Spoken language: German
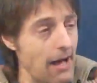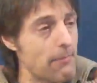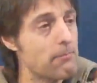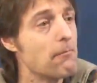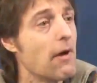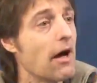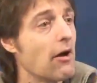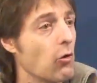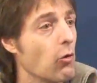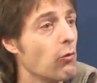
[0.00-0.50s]

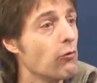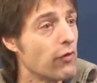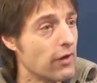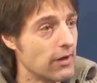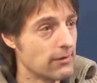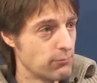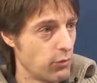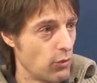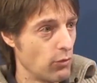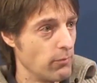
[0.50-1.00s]
gab mal
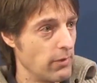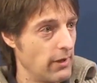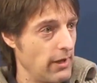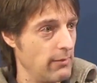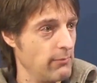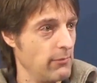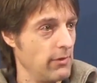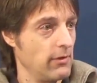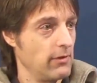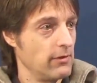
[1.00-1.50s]

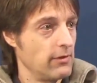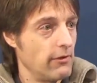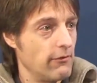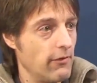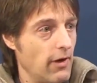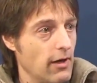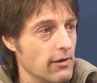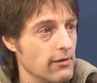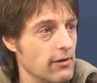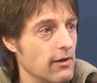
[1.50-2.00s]
Umweltprobleme.
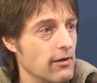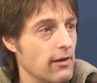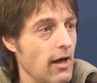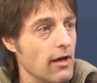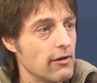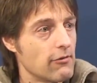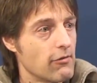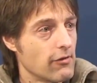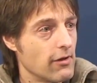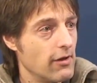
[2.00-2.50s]
Die waren in den
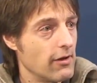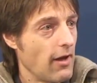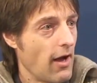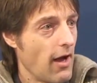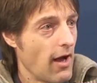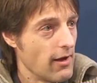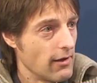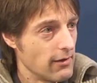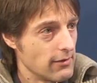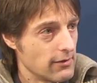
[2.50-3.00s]
80er
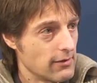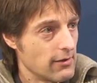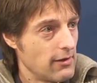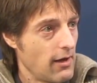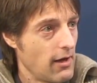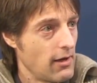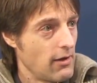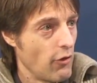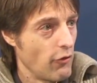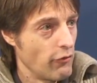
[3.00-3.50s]
Jahren
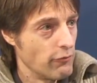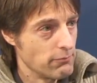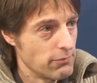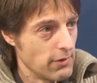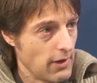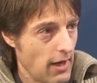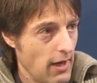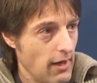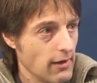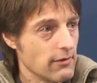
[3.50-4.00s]
klar auf dem
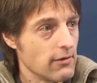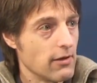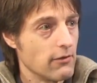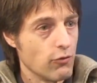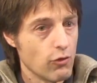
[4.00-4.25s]
Plan.